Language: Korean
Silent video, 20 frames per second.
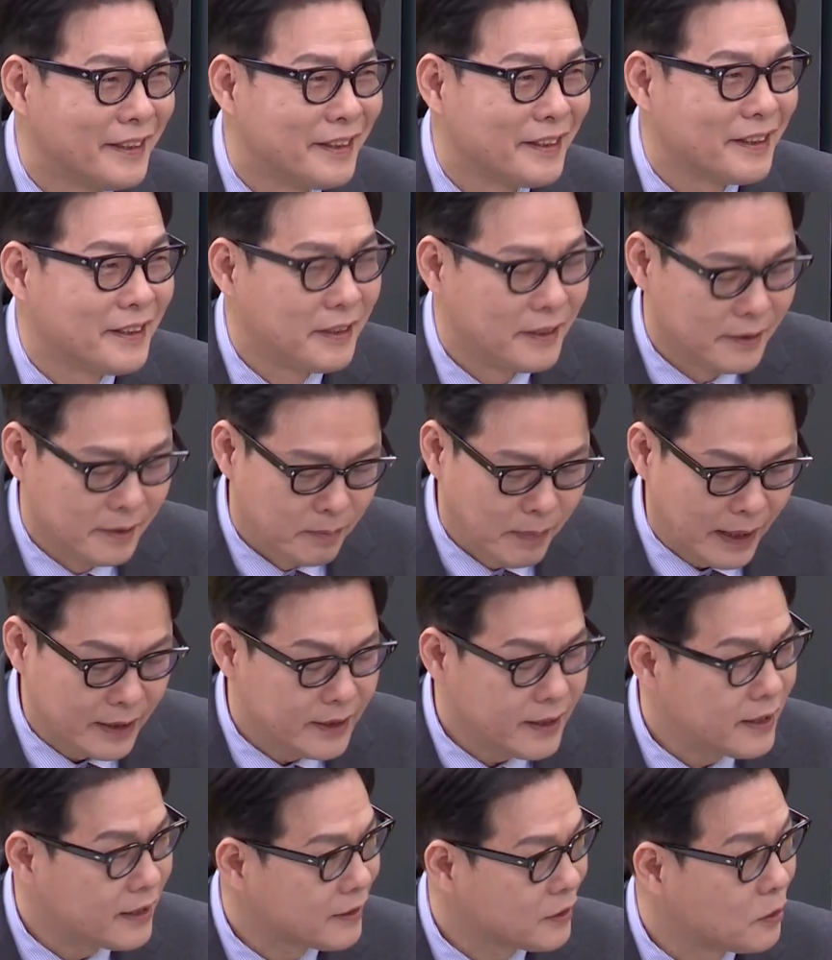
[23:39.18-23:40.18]
그
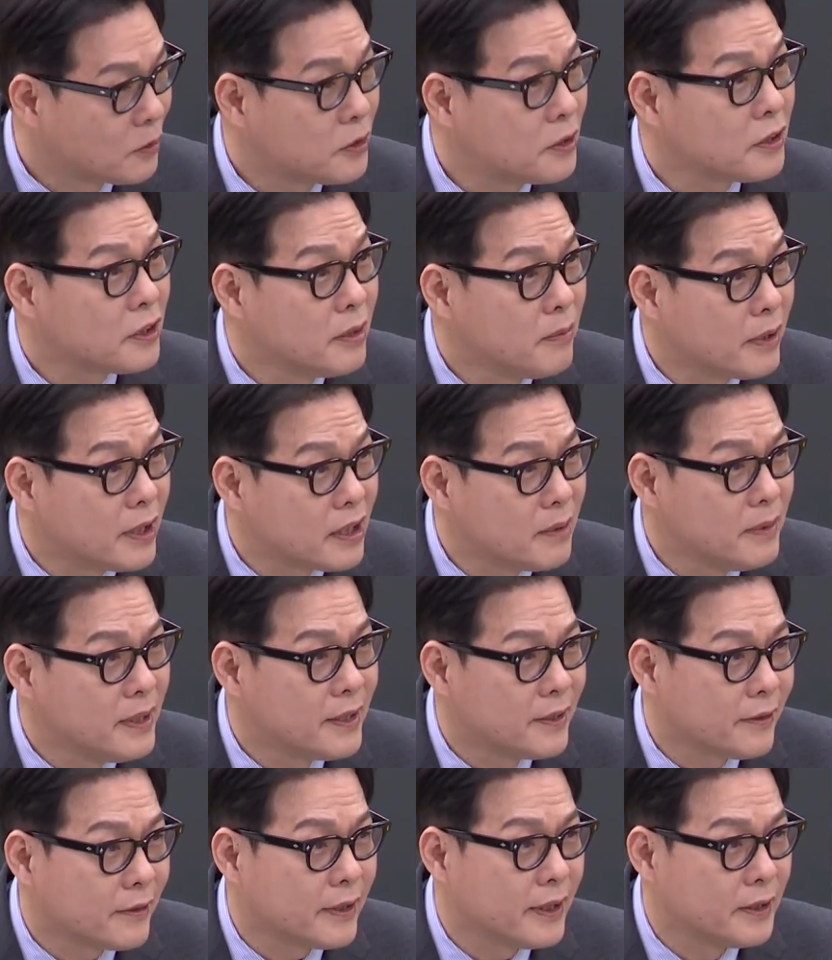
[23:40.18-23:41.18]
파장, 정치적 의미가 좀
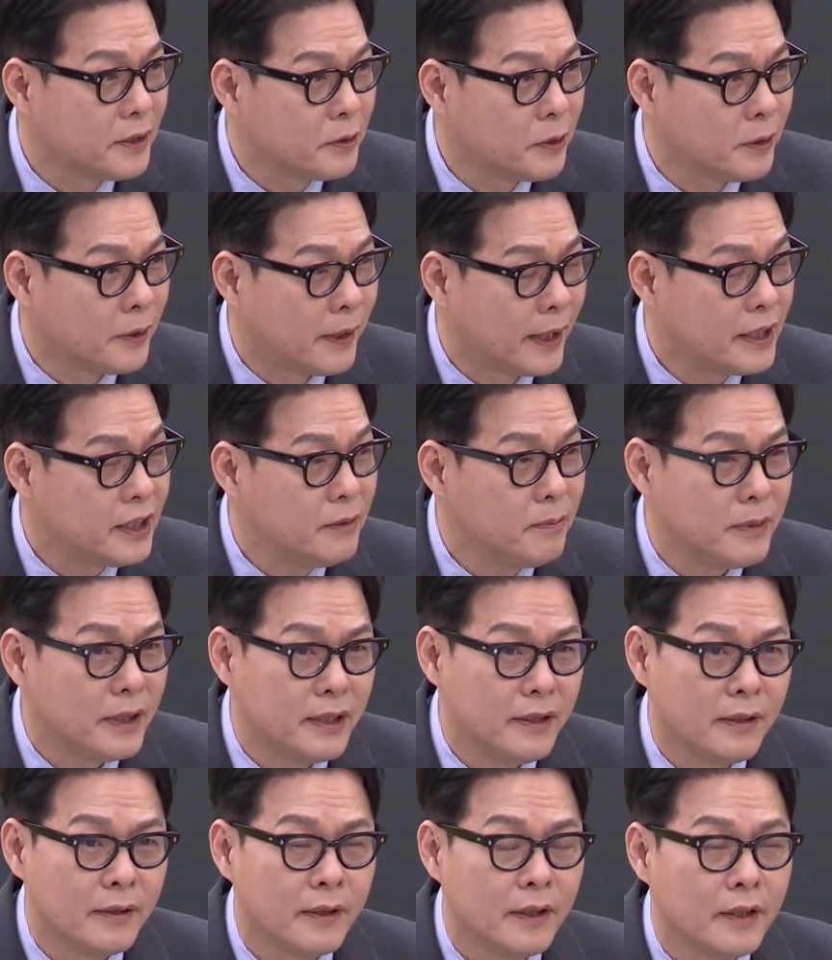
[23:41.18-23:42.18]
있었겠죠.
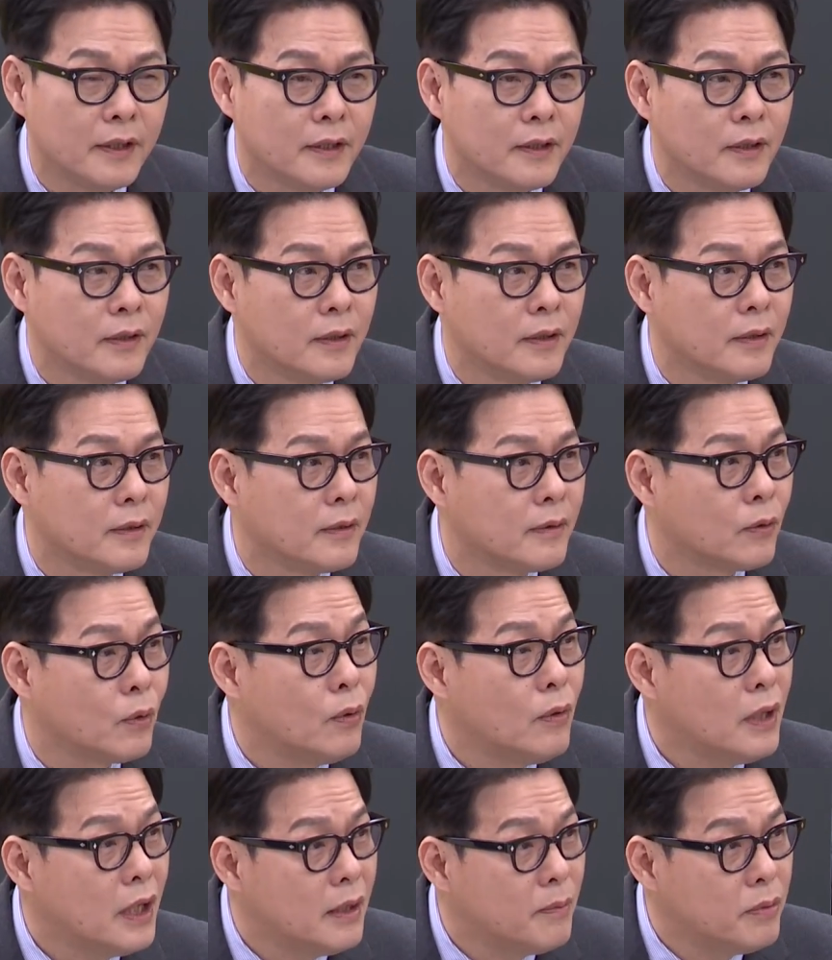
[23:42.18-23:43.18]
하지만
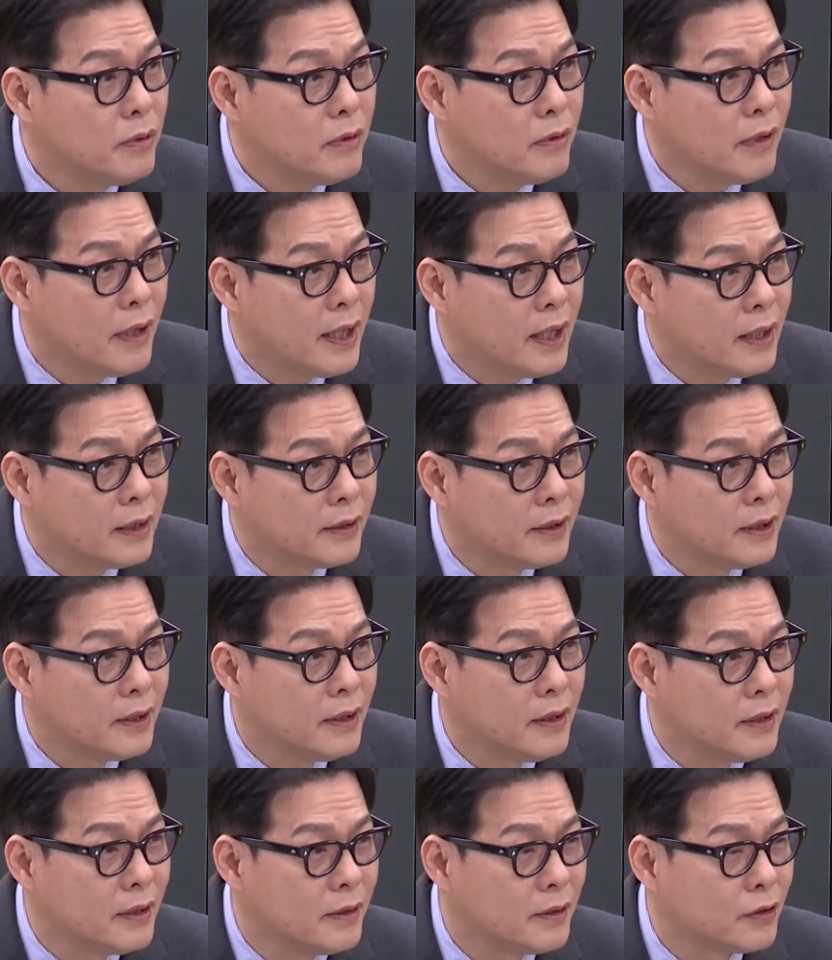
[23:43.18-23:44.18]
통합을 해야
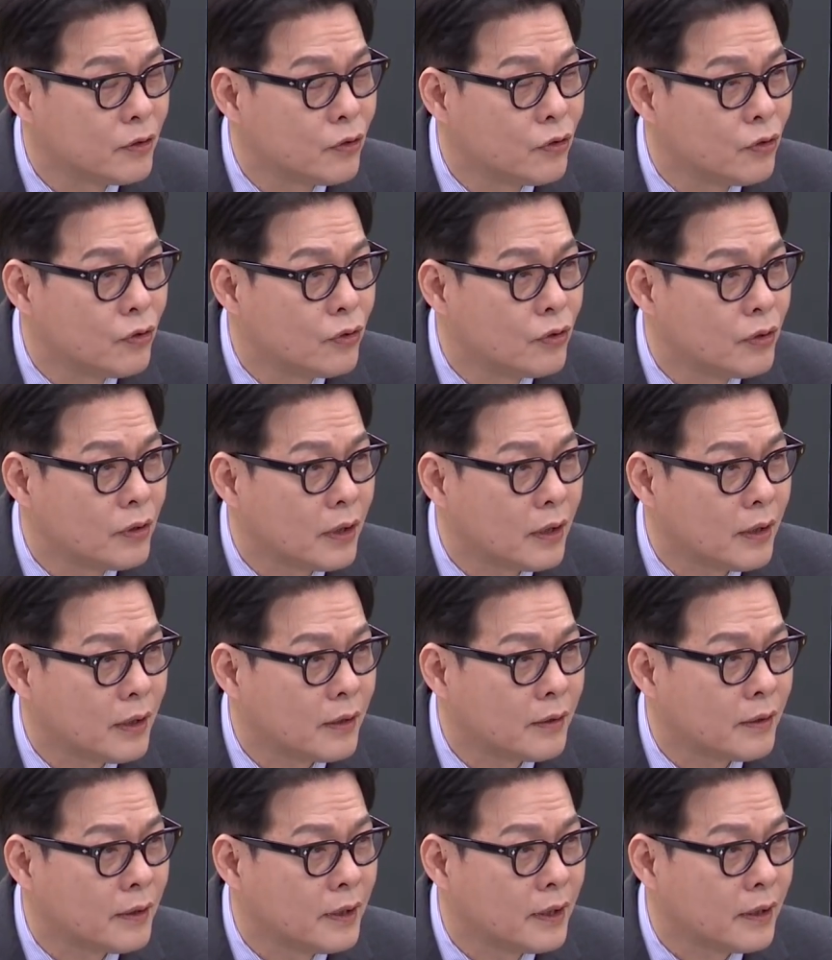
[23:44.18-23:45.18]
될
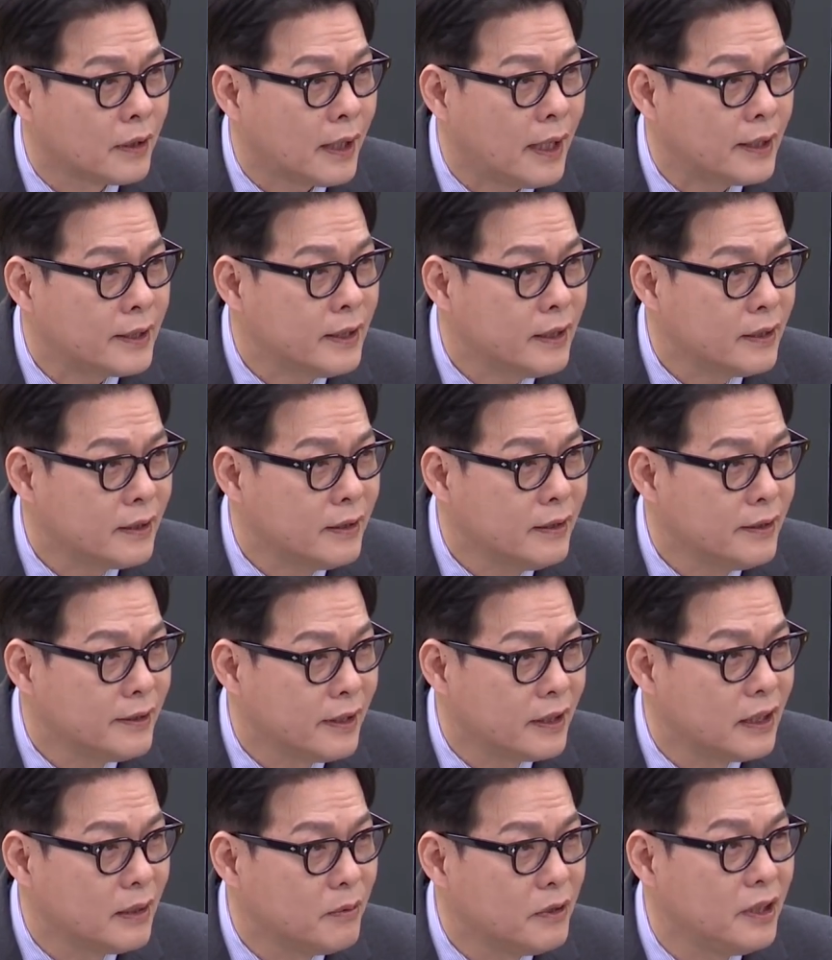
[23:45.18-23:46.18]
가장 큰
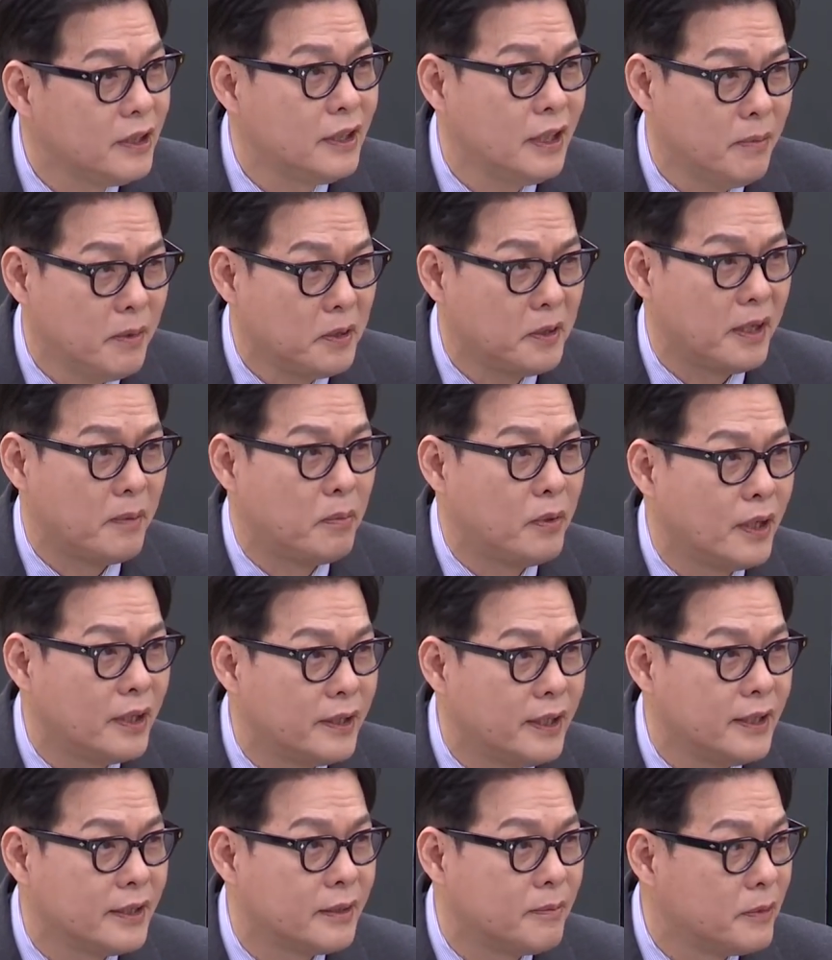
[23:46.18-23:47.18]
책임은 이재명
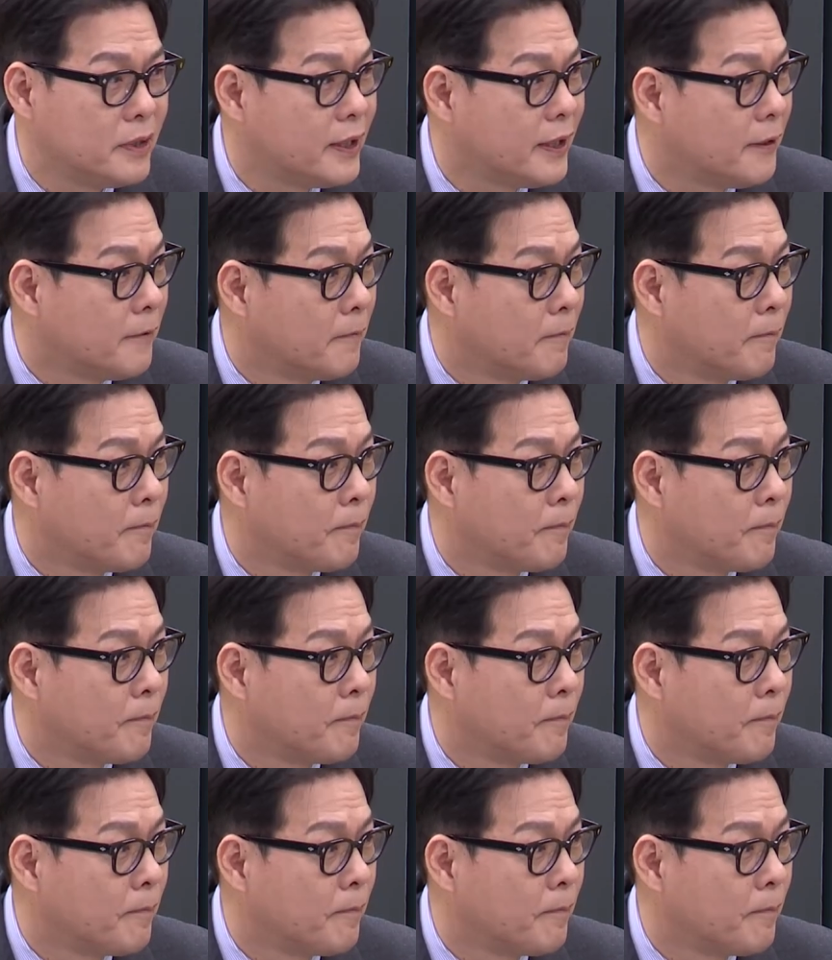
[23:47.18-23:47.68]
대표한테 있습니다.